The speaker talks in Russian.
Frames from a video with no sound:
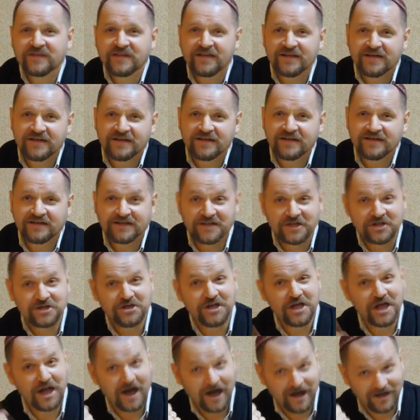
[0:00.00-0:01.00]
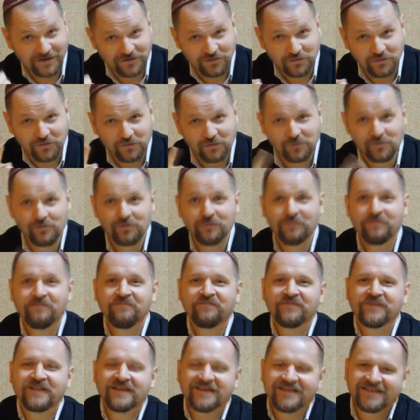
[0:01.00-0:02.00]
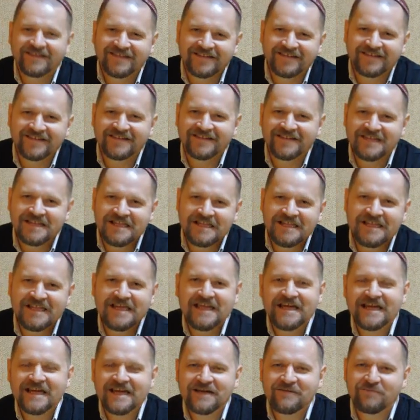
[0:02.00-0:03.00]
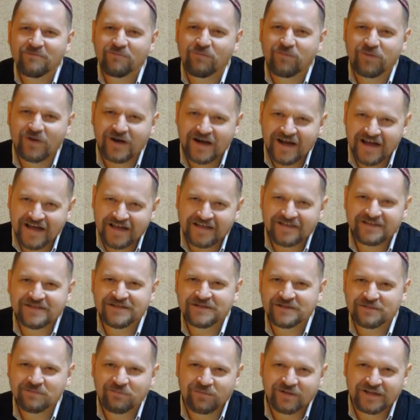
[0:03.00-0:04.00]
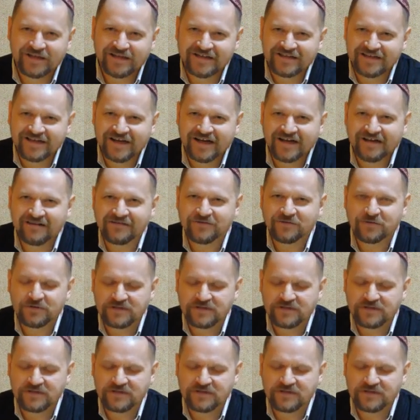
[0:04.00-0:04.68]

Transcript: э, точнее одну, э, не брать с плода.